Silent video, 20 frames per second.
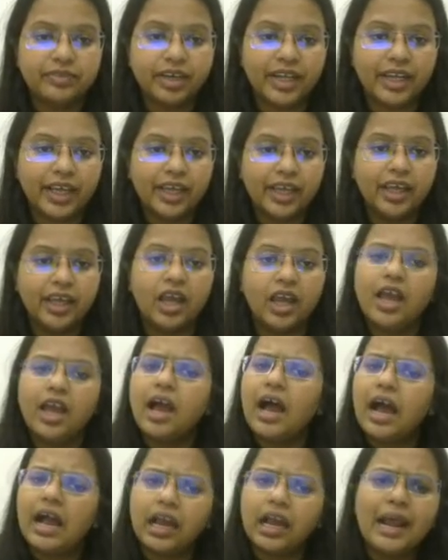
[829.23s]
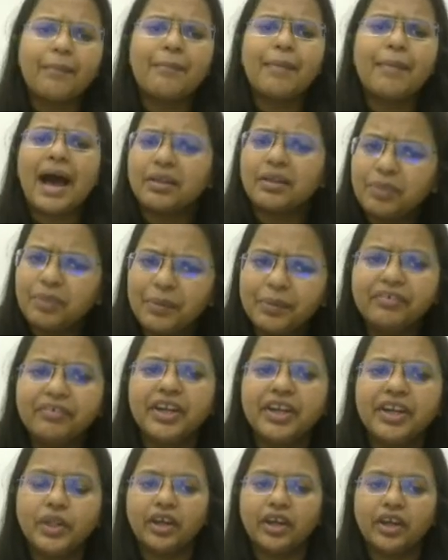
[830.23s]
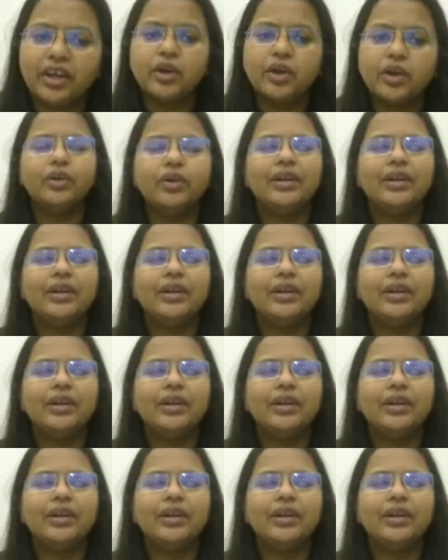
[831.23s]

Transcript: ठीक है अगर आप बाद में भी वीडियो देख रहे हो